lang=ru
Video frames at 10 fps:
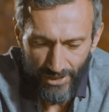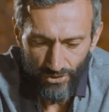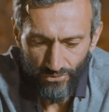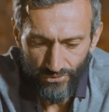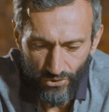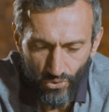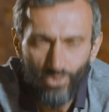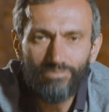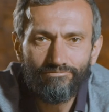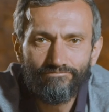моем
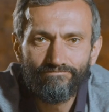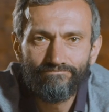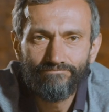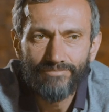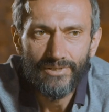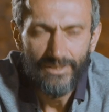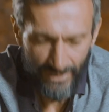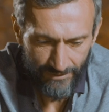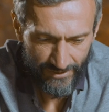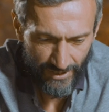веку
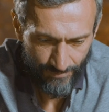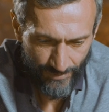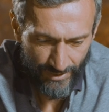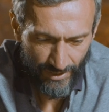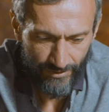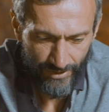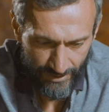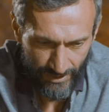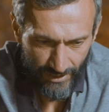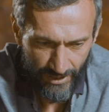я в сет поиграл
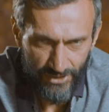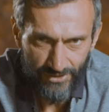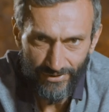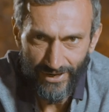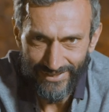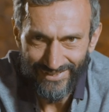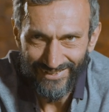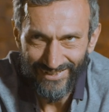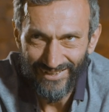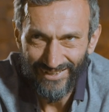некоторое количество раз
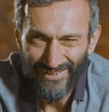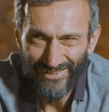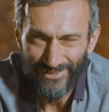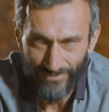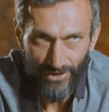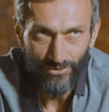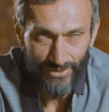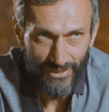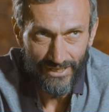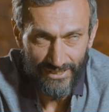два
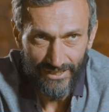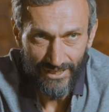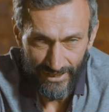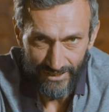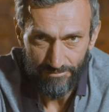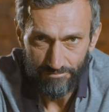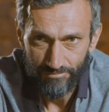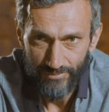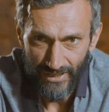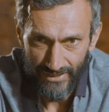года назад летом,
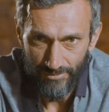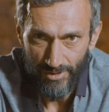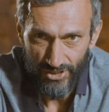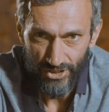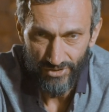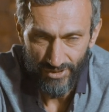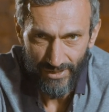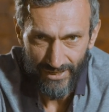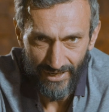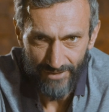когда мы э, на
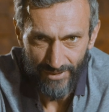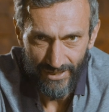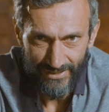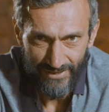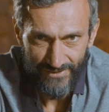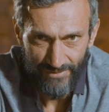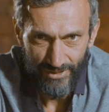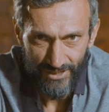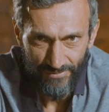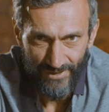Байкале были со всеми
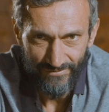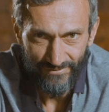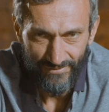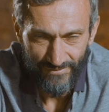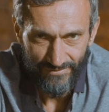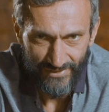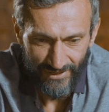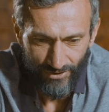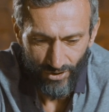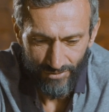детьми,
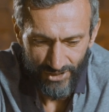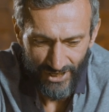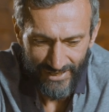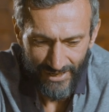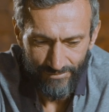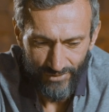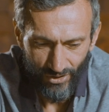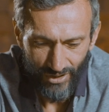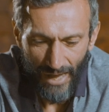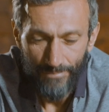все хором жили там
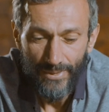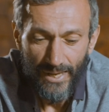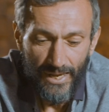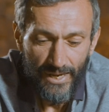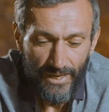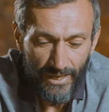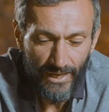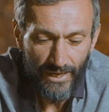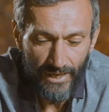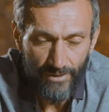долго.
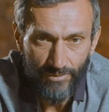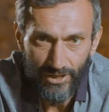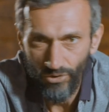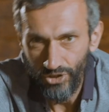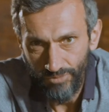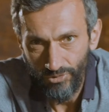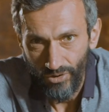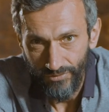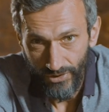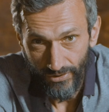И мы очень
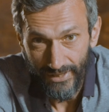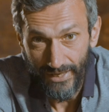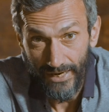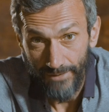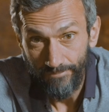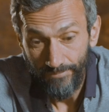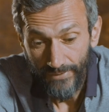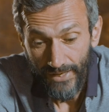много в нее играли.